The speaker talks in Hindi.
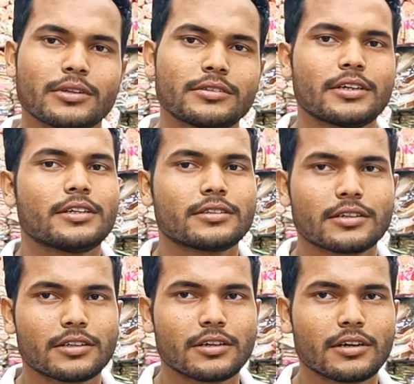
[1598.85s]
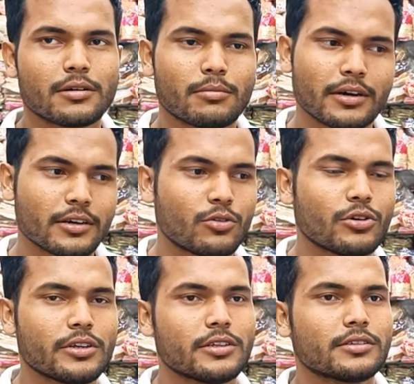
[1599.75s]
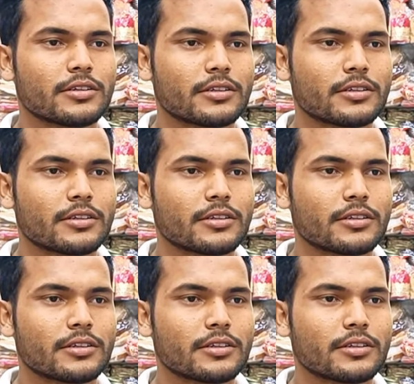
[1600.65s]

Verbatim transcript: बस यही दे सकती है बाकी कोई नहीं दे